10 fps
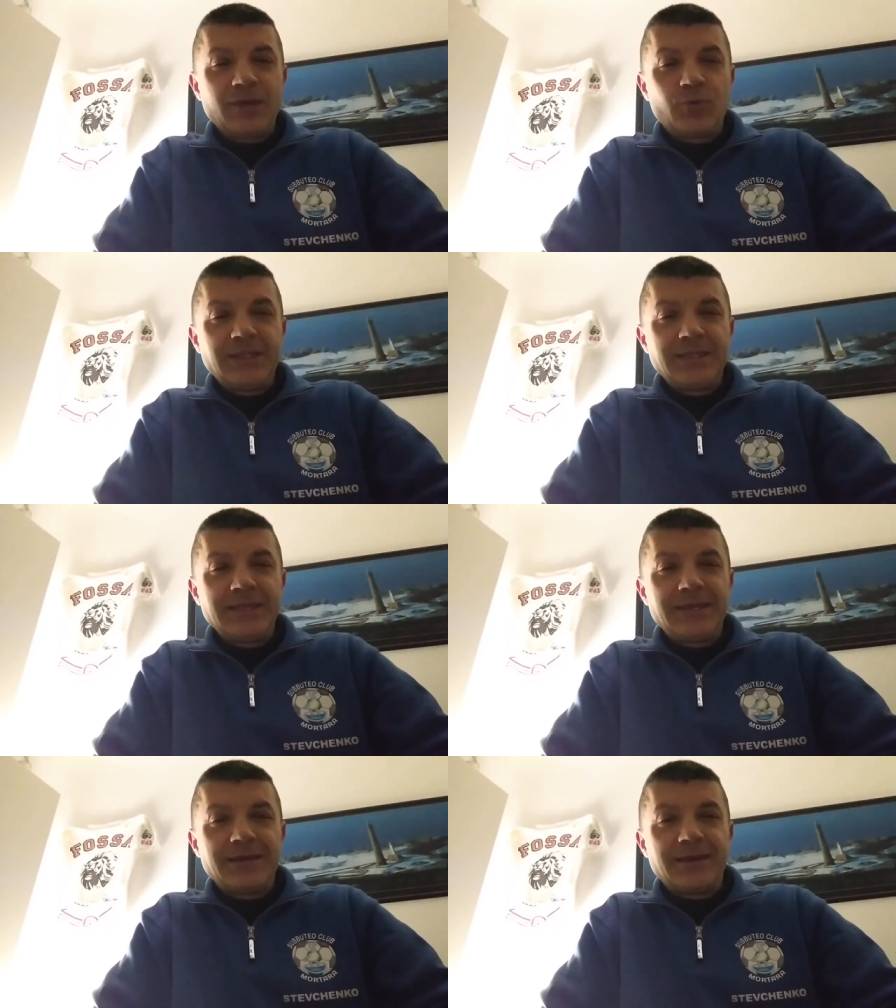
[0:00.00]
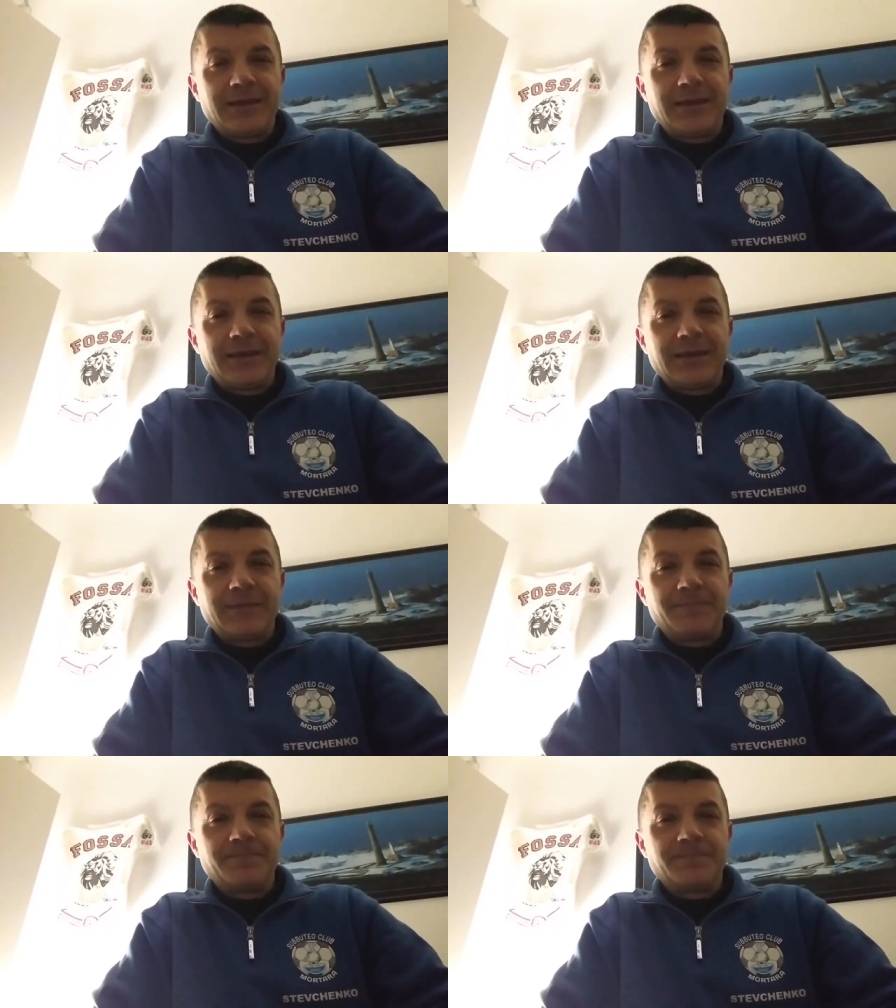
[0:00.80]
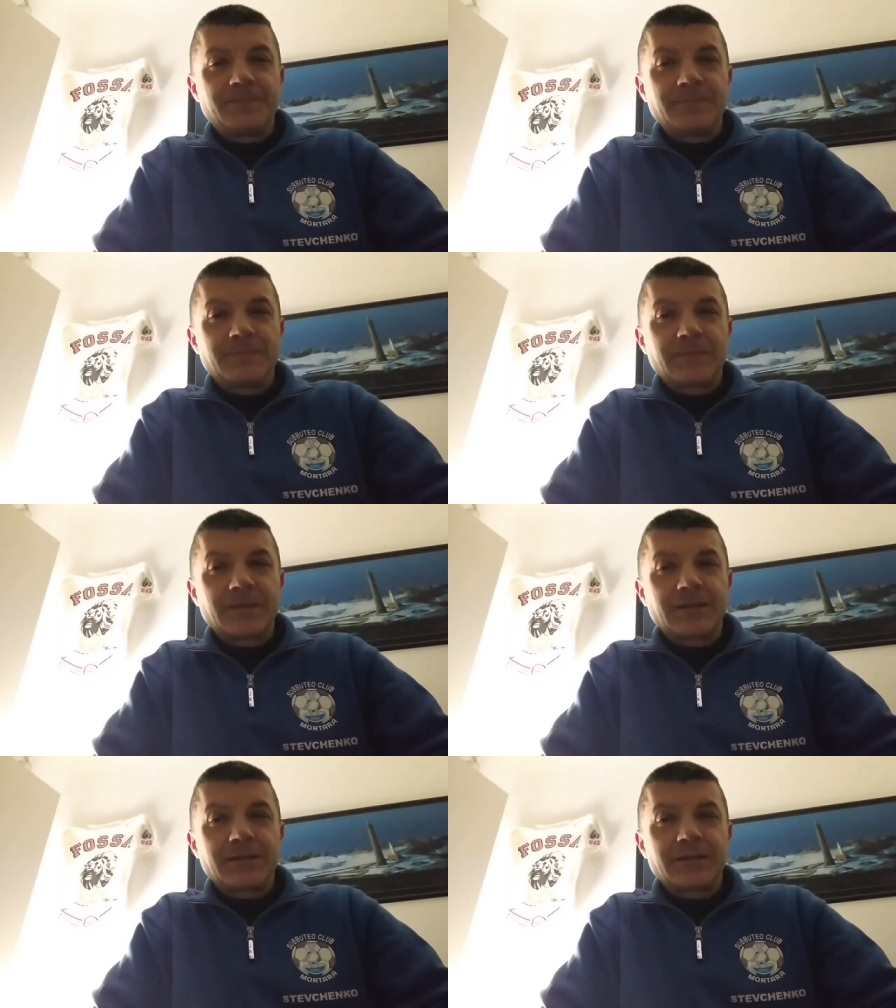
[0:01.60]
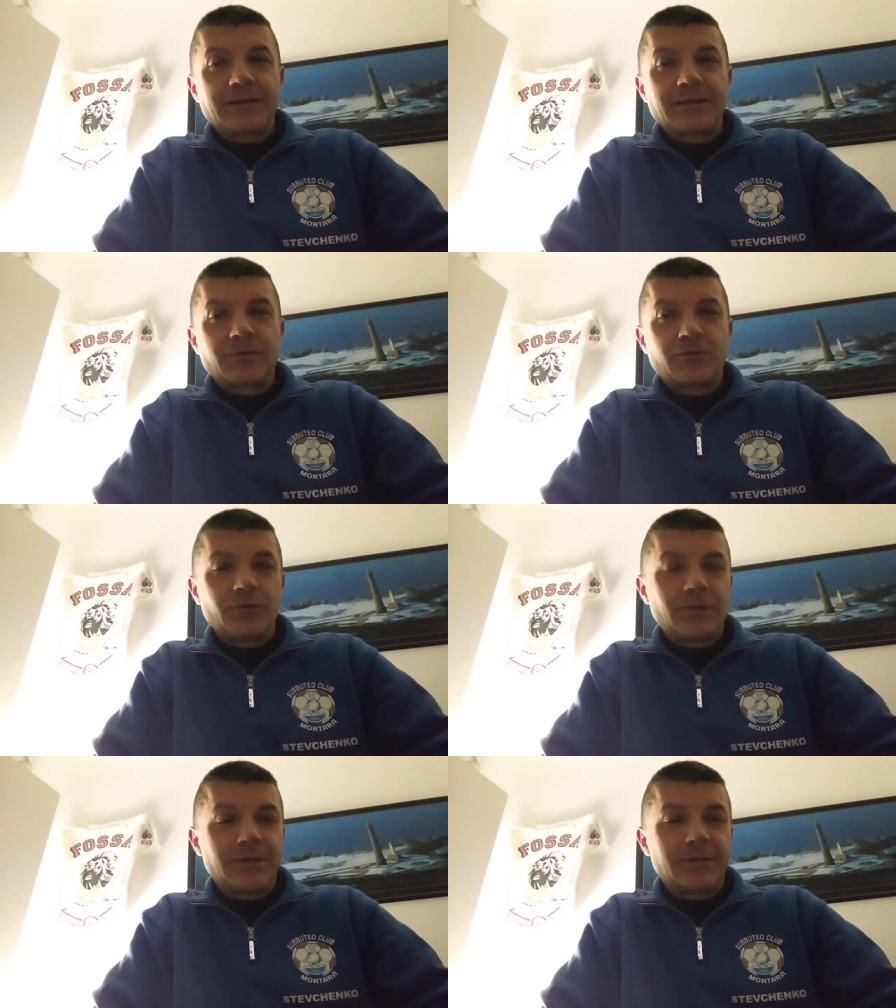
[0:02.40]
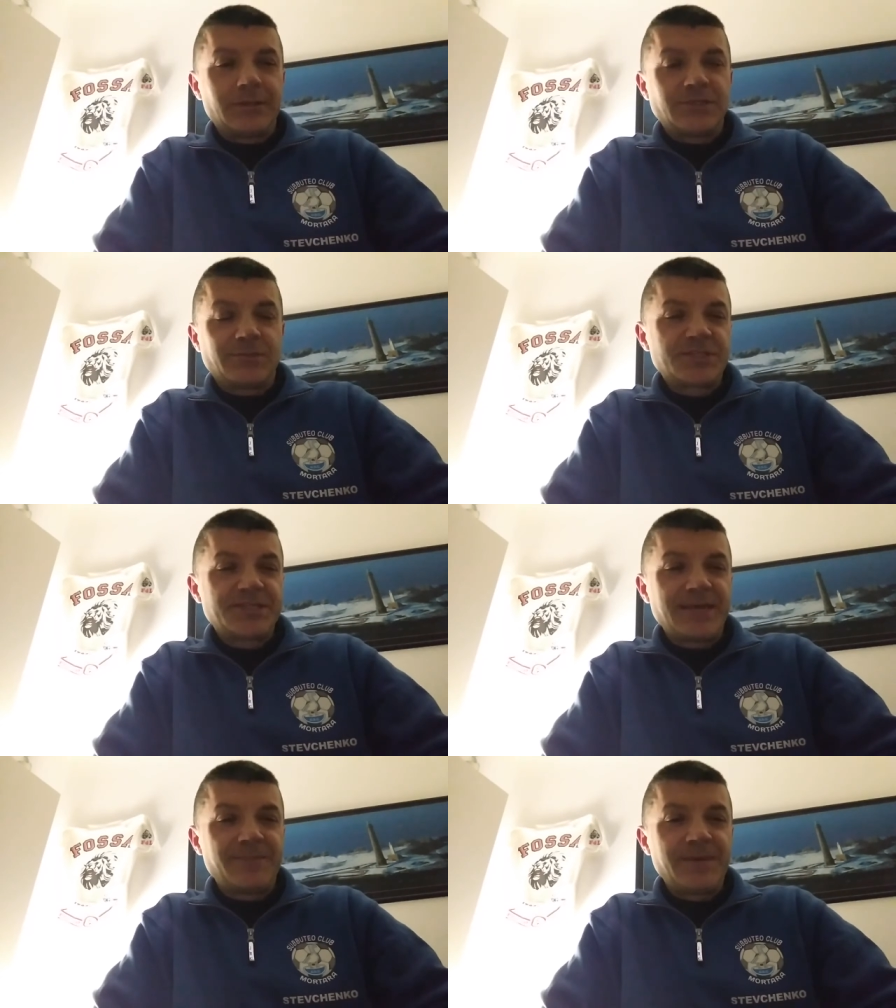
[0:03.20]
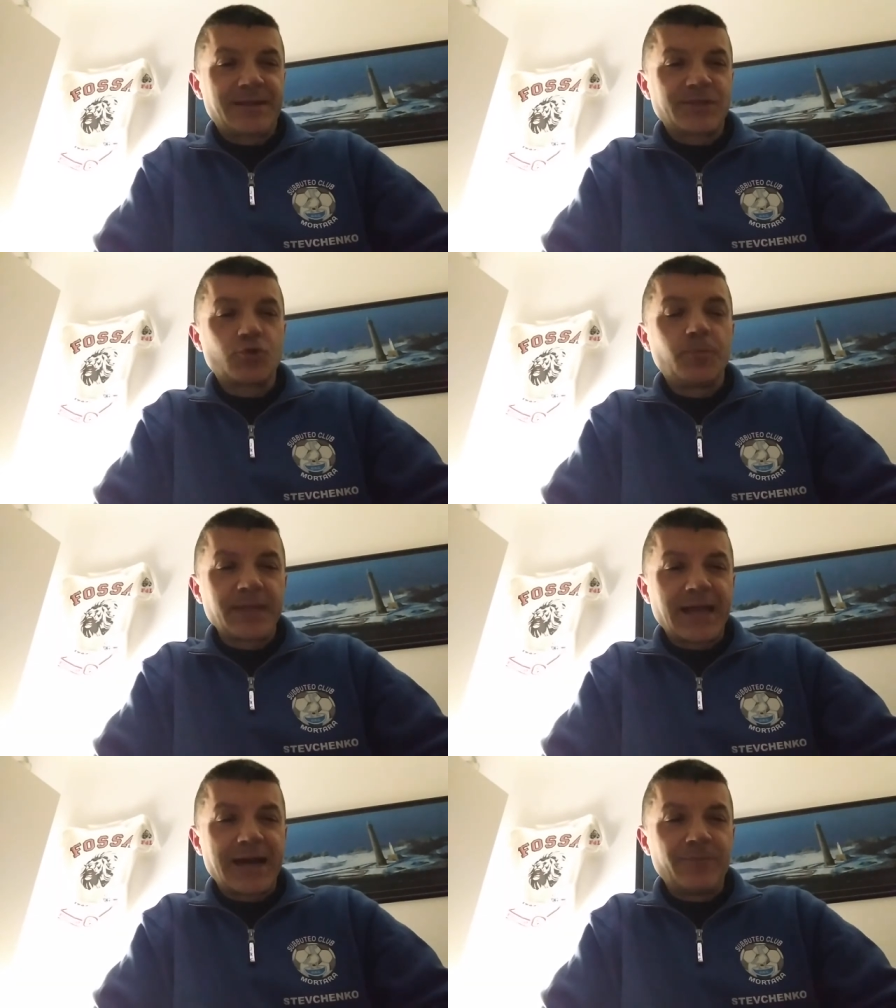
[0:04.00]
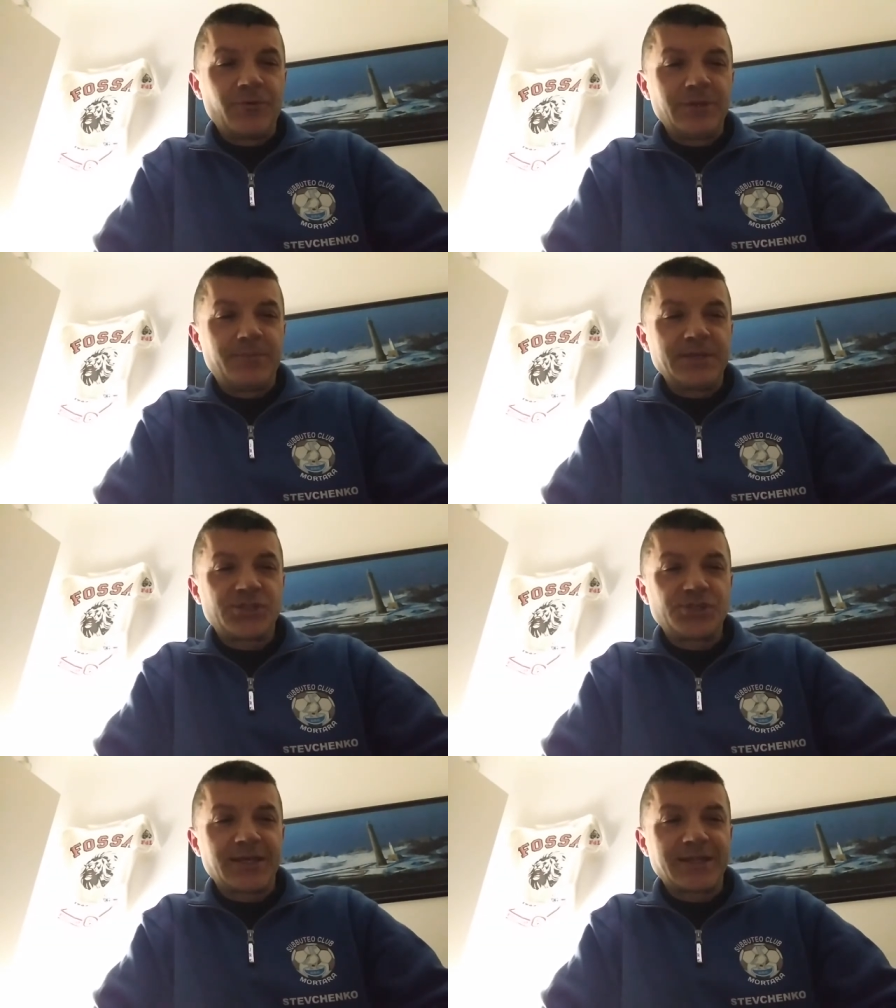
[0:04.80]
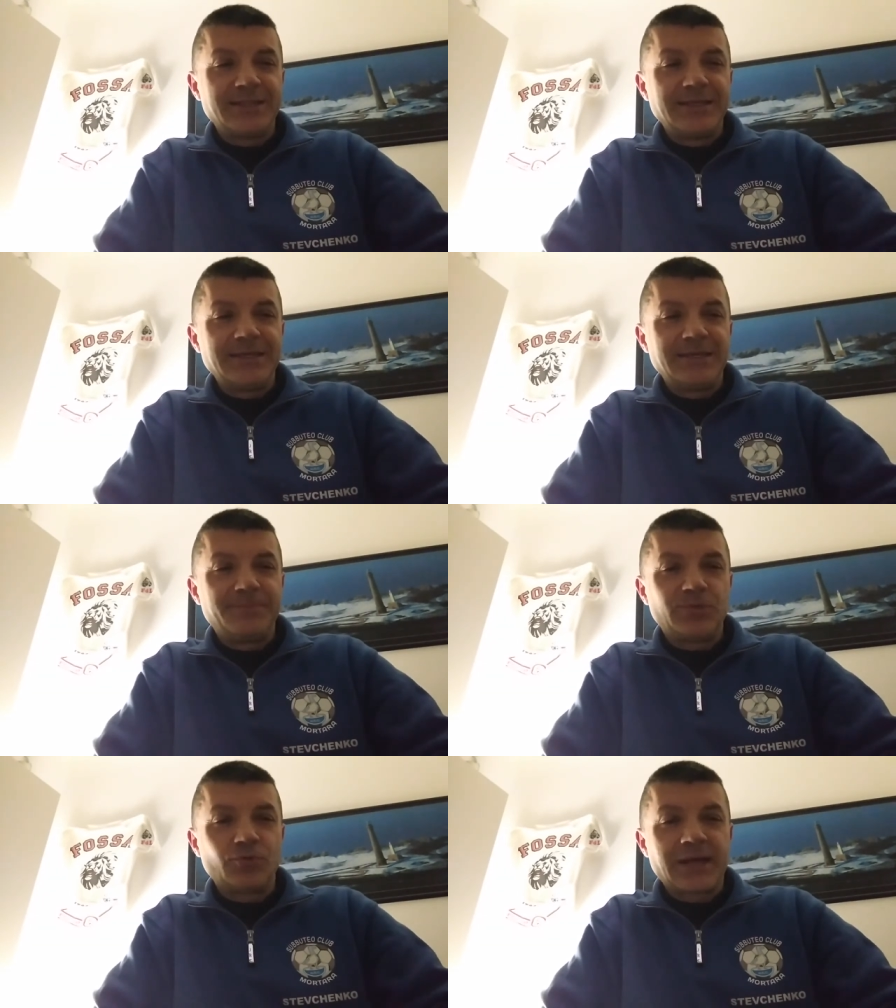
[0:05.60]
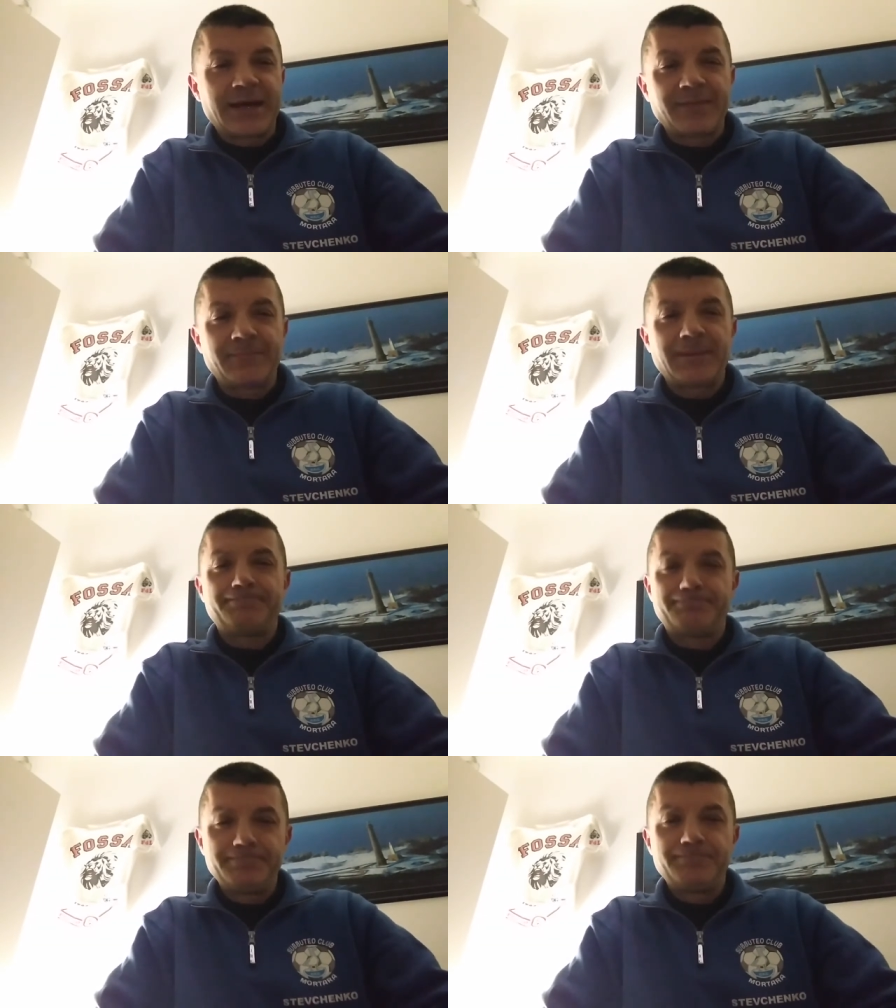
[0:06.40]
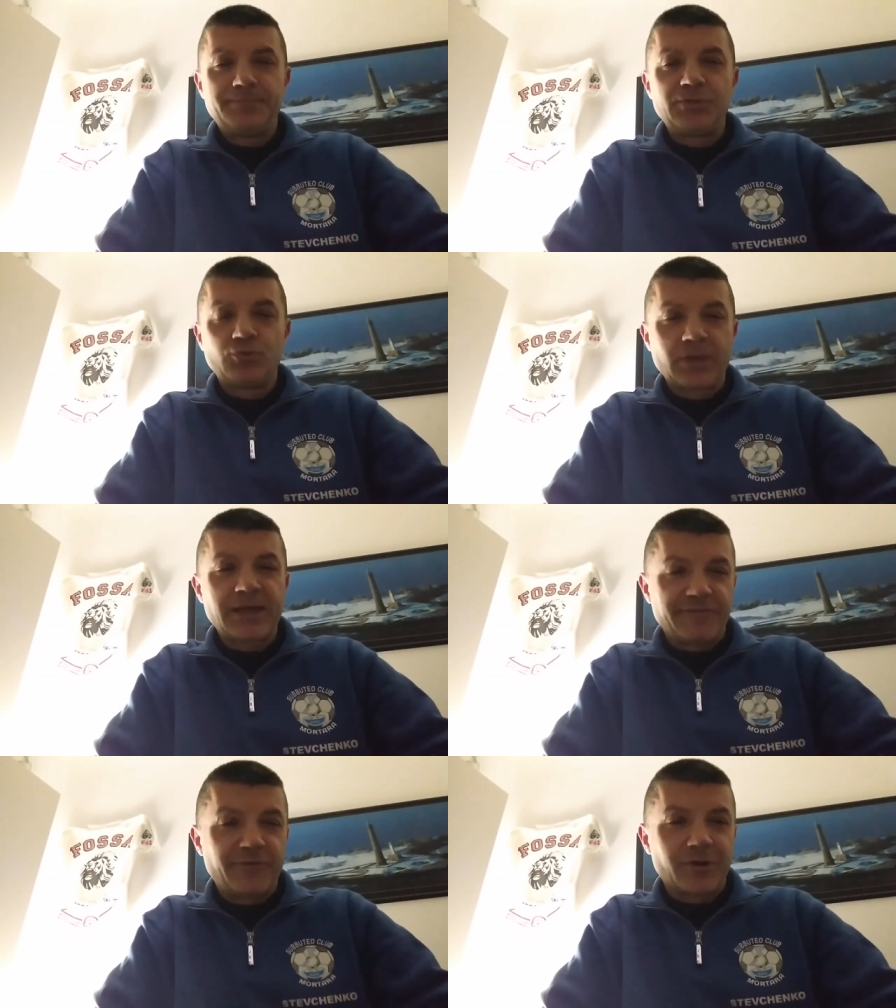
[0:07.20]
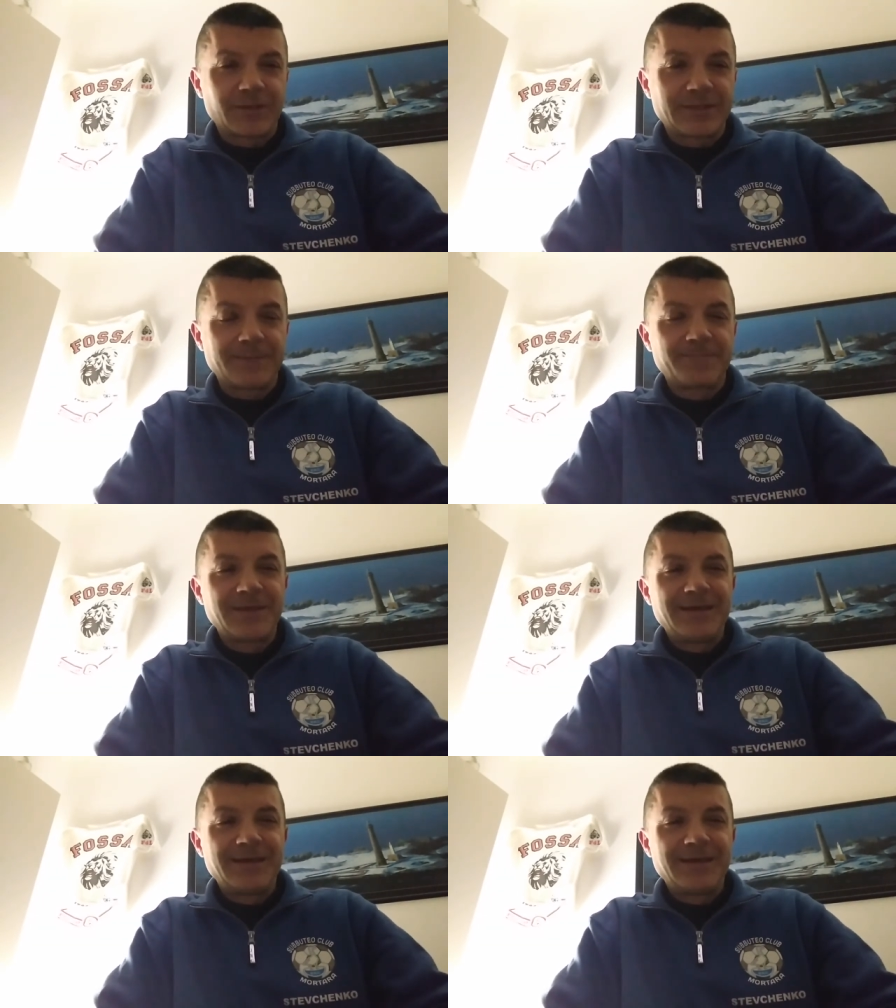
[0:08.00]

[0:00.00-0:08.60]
quindi eh, col, diciamo, assieme riscopriamo il piacere di pitturare, ma pitturare forte,